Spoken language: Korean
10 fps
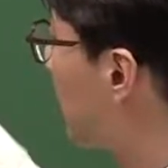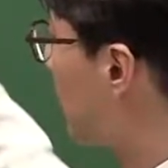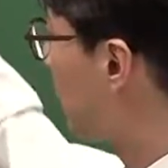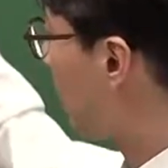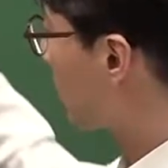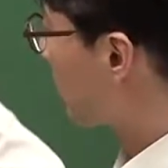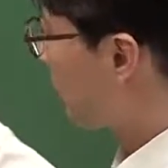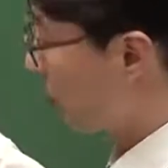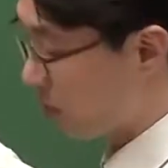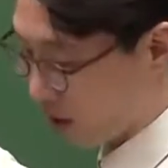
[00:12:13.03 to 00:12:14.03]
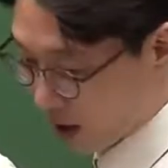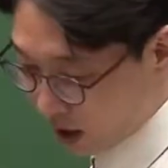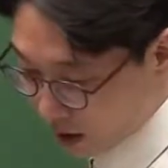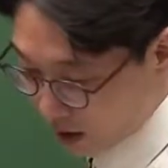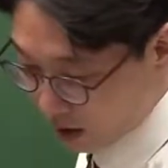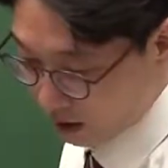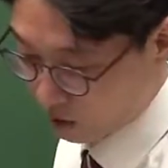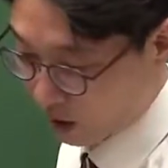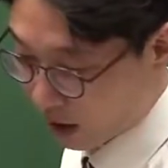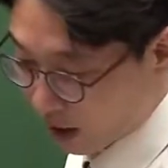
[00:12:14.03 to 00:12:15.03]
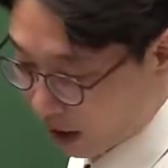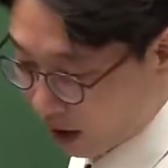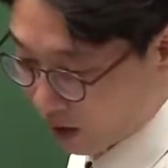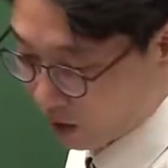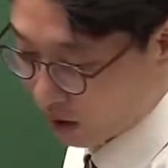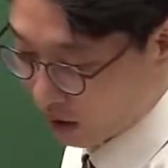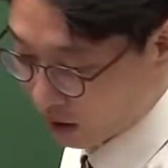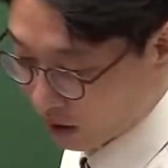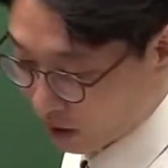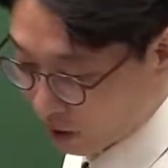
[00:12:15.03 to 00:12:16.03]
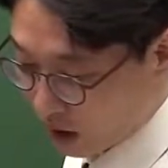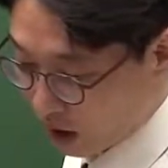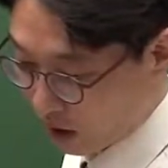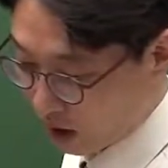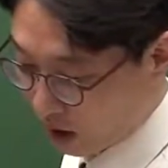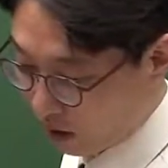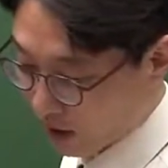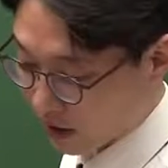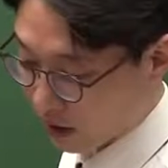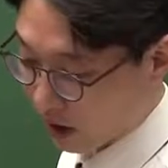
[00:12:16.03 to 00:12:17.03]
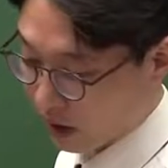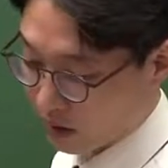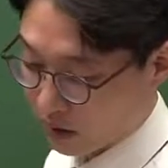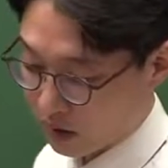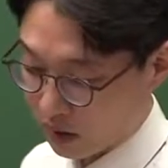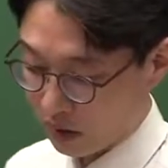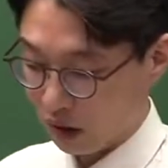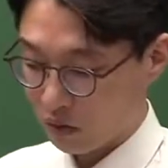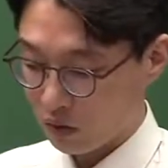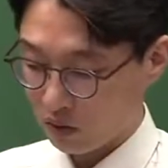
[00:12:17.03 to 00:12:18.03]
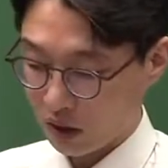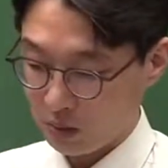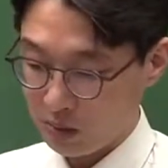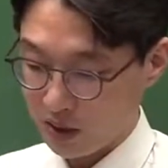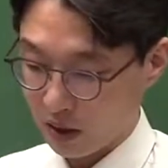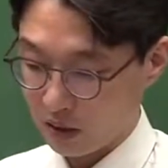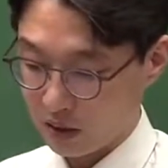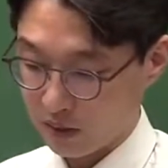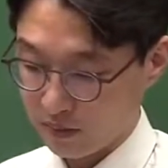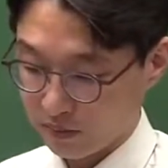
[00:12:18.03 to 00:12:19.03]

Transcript: 그럼 2억에서 이거 빼면 정확한 단기 순이, 저 순이익은 1억 4천 되겠죠. 그렇죠? 답은 동그라미 1번 되겠죠.